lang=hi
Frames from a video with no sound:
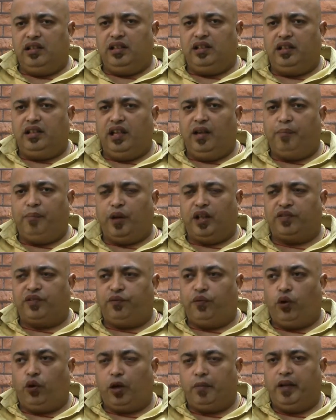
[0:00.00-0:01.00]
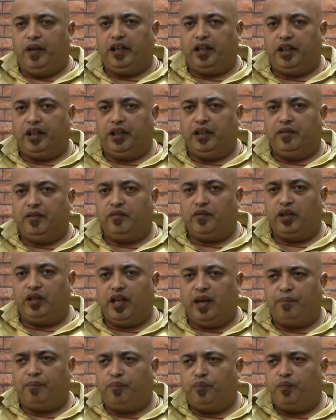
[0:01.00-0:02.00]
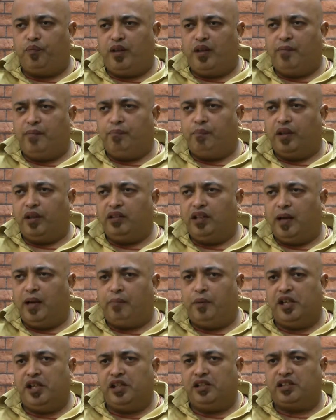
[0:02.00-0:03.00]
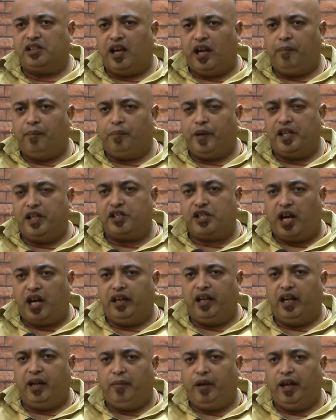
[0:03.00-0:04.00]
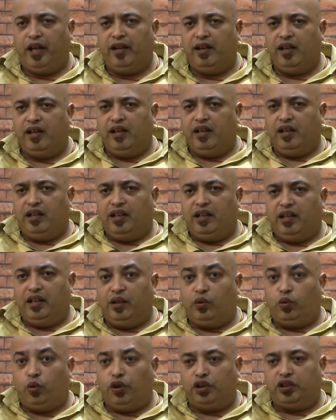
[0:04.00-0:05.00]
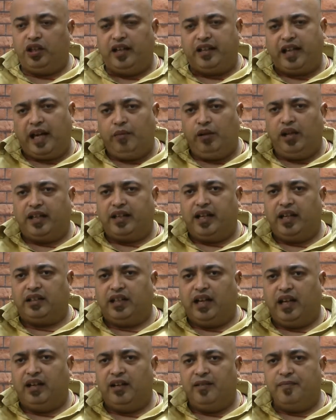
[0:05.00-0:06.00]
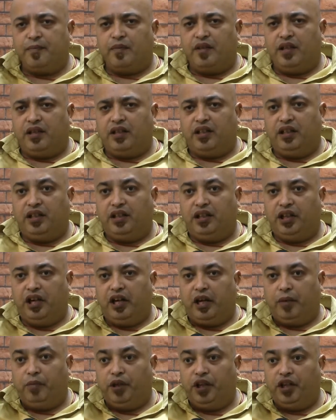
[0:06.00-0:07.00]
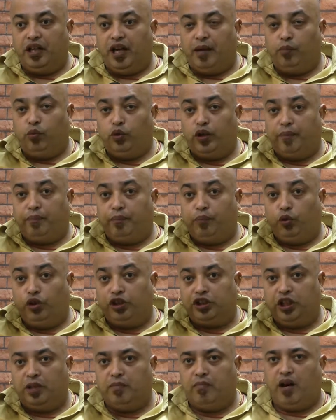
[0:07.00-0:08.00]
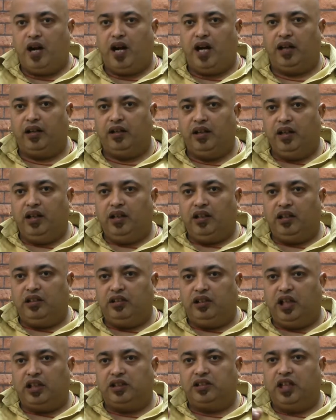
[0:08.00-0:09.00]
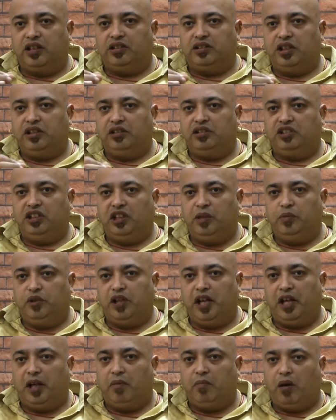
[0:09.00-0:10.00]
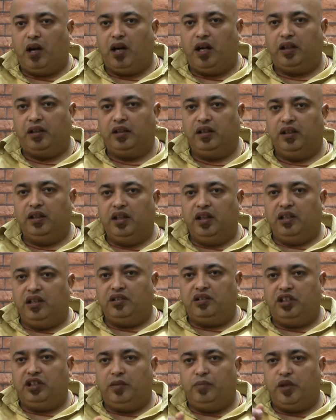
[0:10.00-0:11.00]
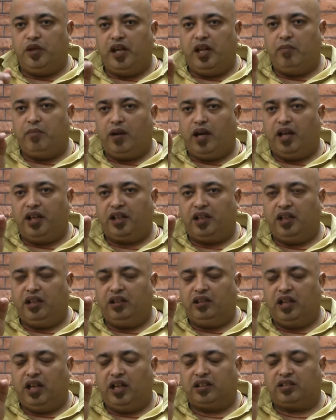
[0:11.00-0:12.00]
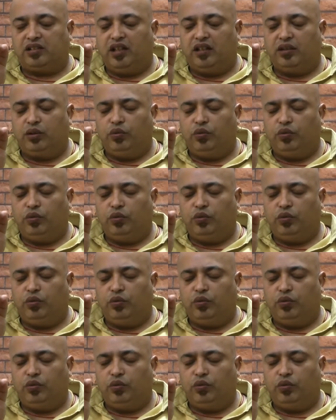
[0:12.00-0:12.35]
ये बस फॉर्मेलिटी क्या बंदा पह, इंसान पहचानने में इनको इतना टाइम लग गया था कि डेढ़ महीना मुझे पुलिस रिमांड दस दस दिन सीबीआई रिमांड सीबीआई रिमांड की दास्तान तो